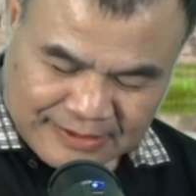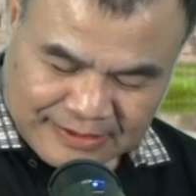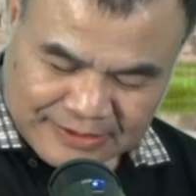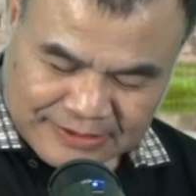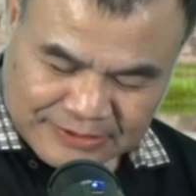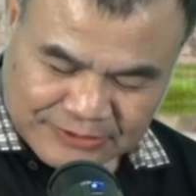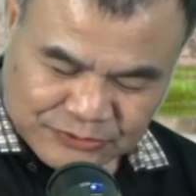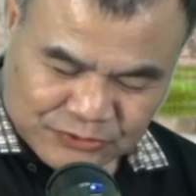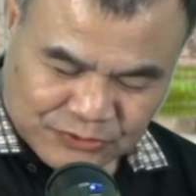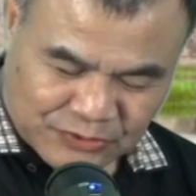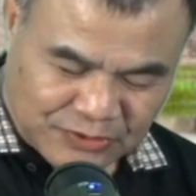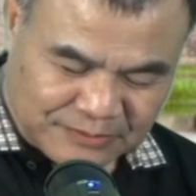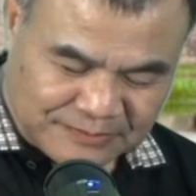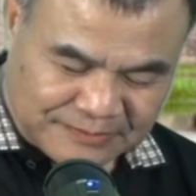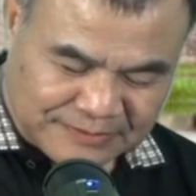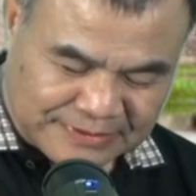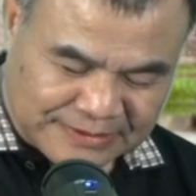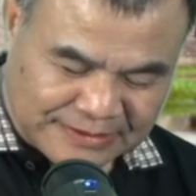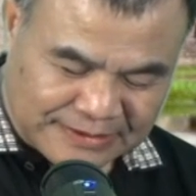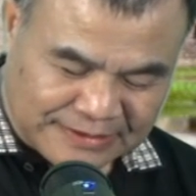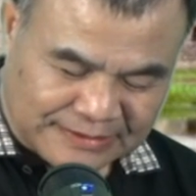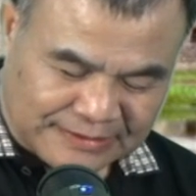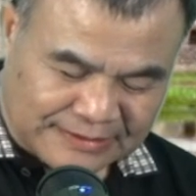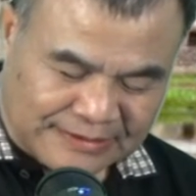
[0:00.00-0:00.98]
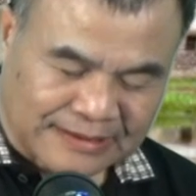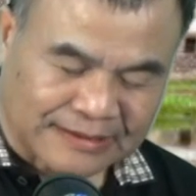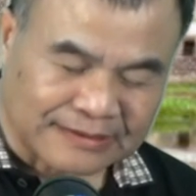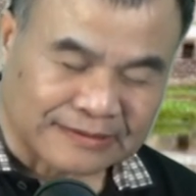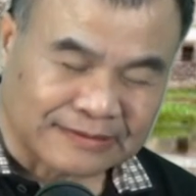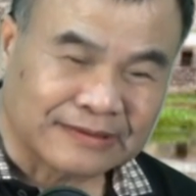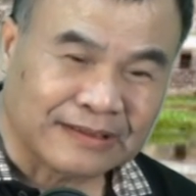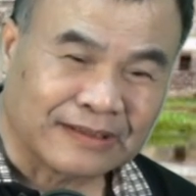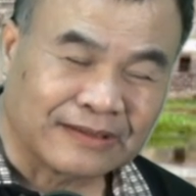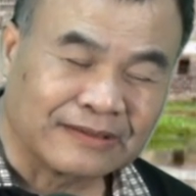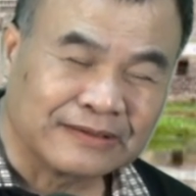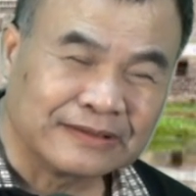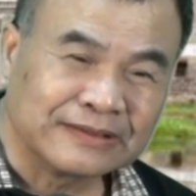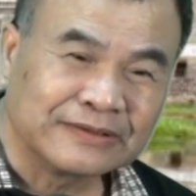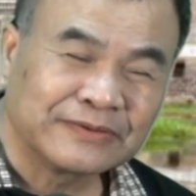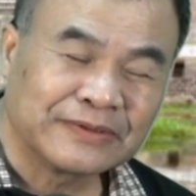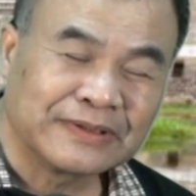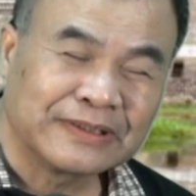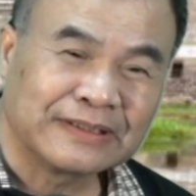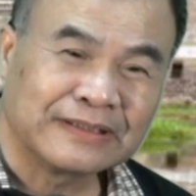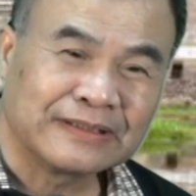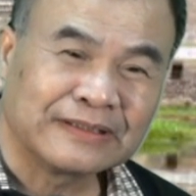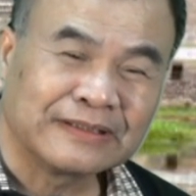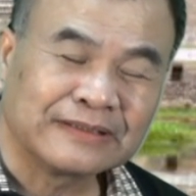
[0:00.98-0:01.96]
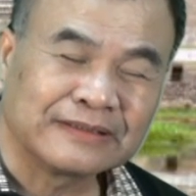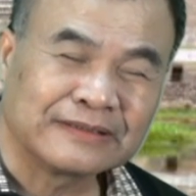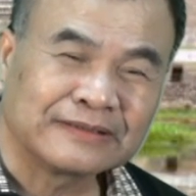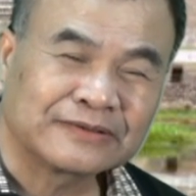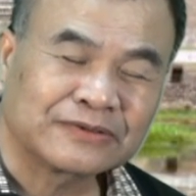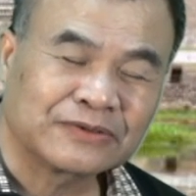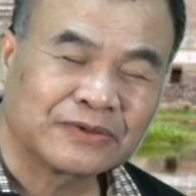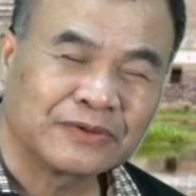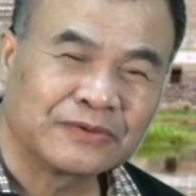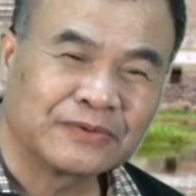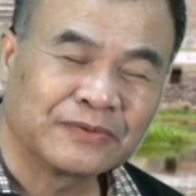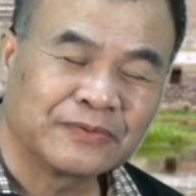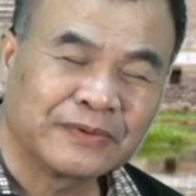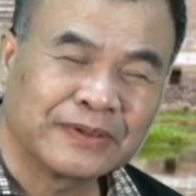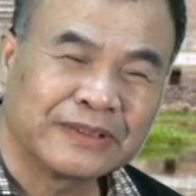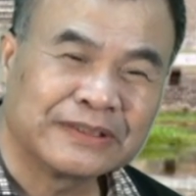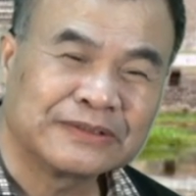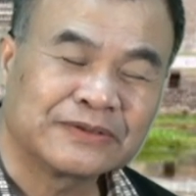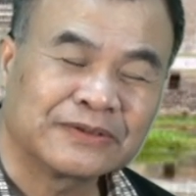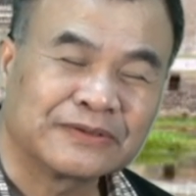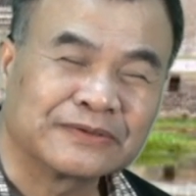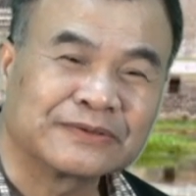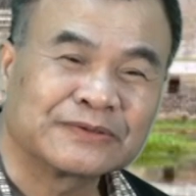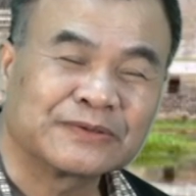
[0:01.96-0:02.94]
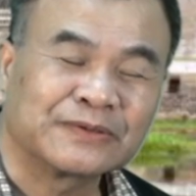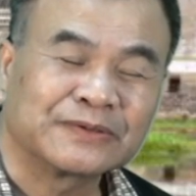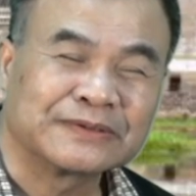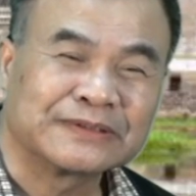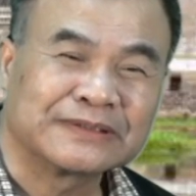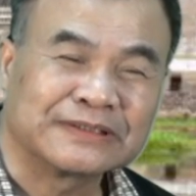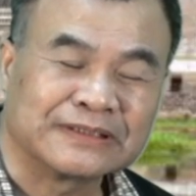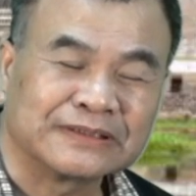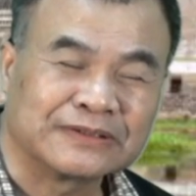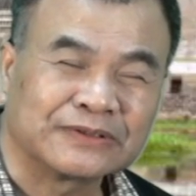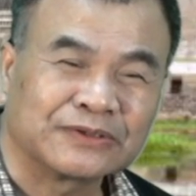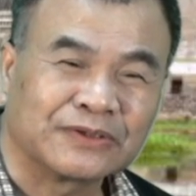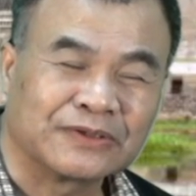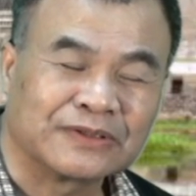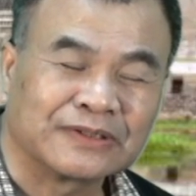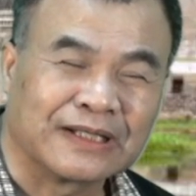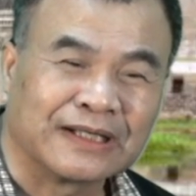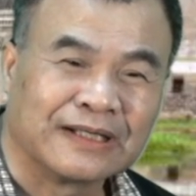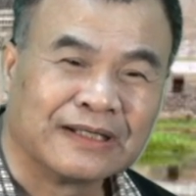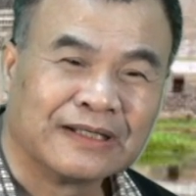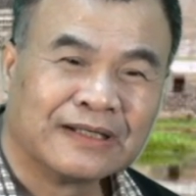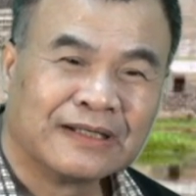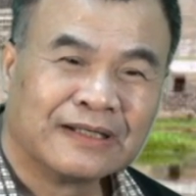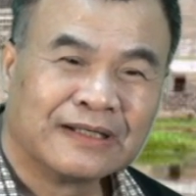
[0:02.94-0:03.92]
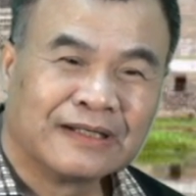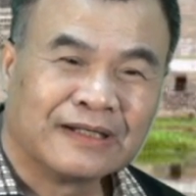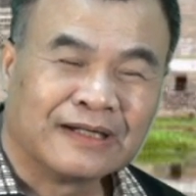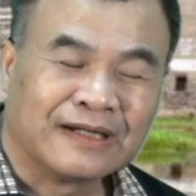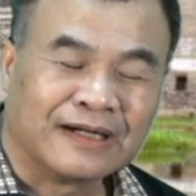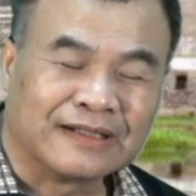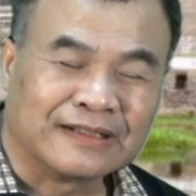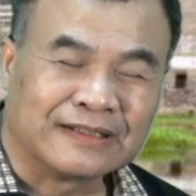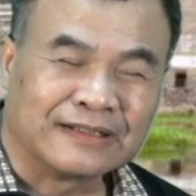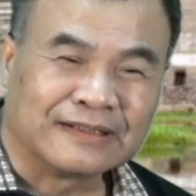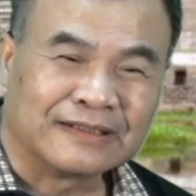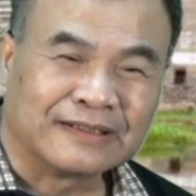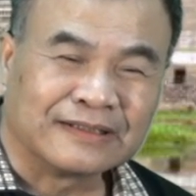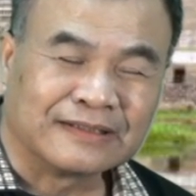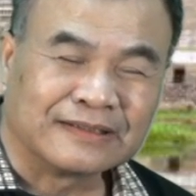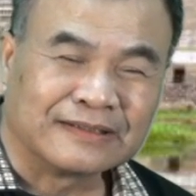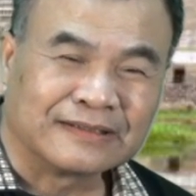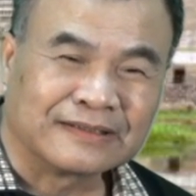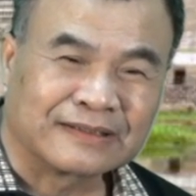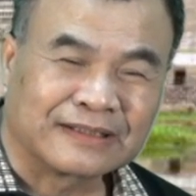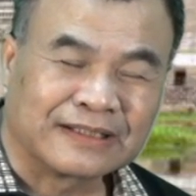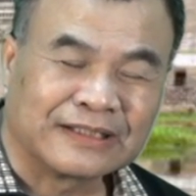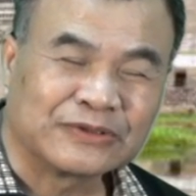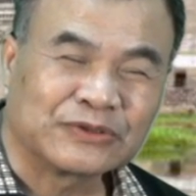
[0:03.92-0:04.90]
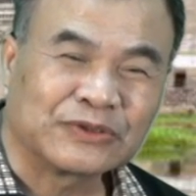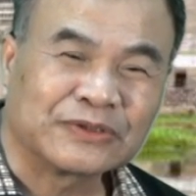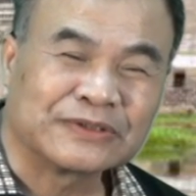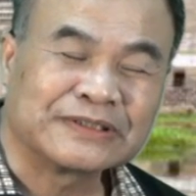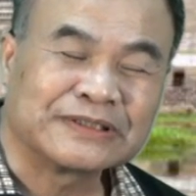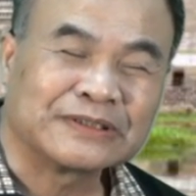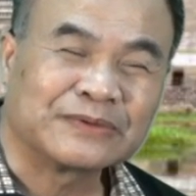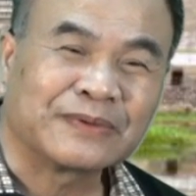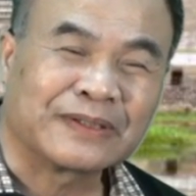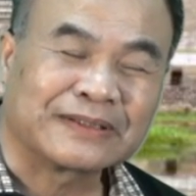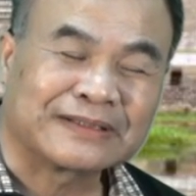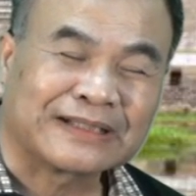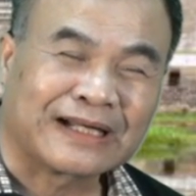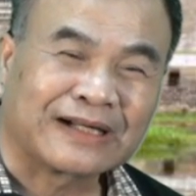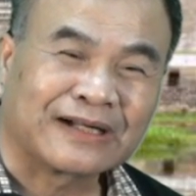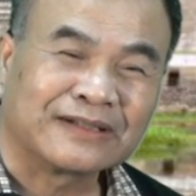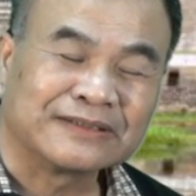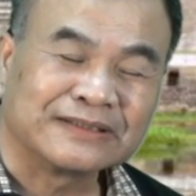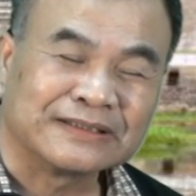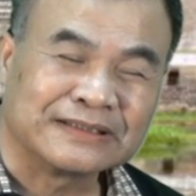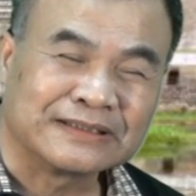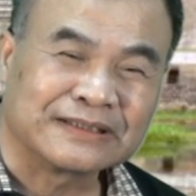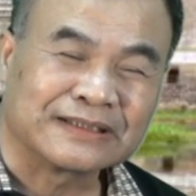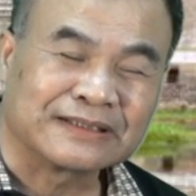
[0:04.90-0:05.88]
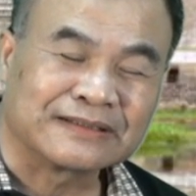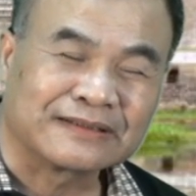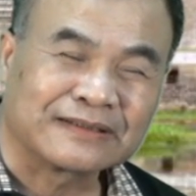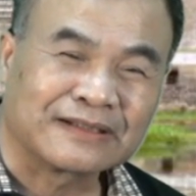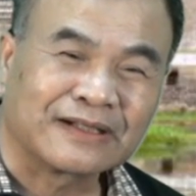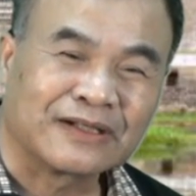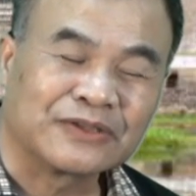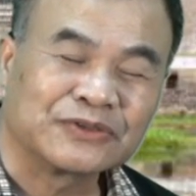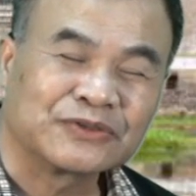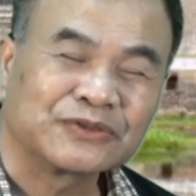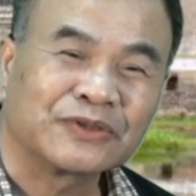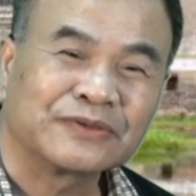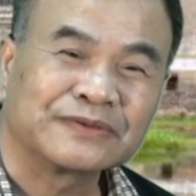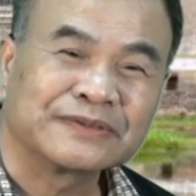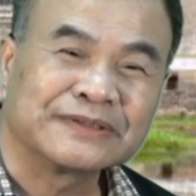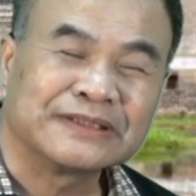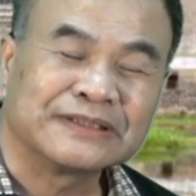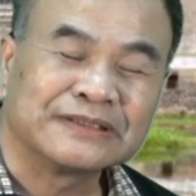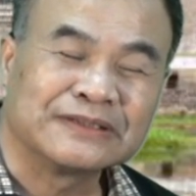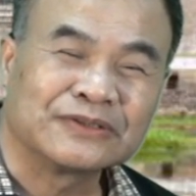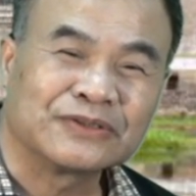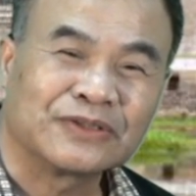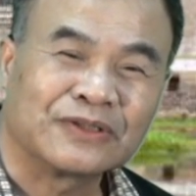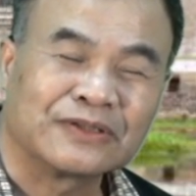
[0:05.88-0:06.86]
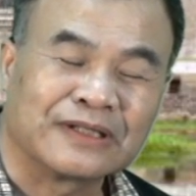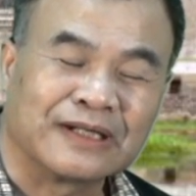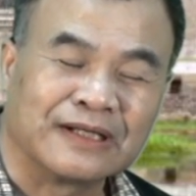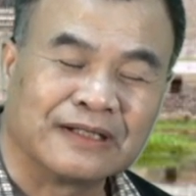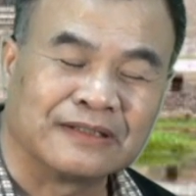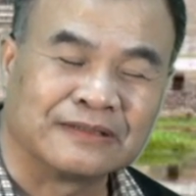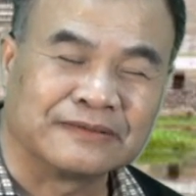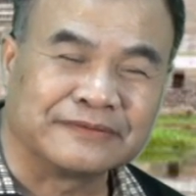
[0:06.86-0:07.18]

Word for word: 呃，所以我们可以看到，因为宋徽宗、宋哲宗呢，呃，可以说新法达到极盛，到了宋钦宗了。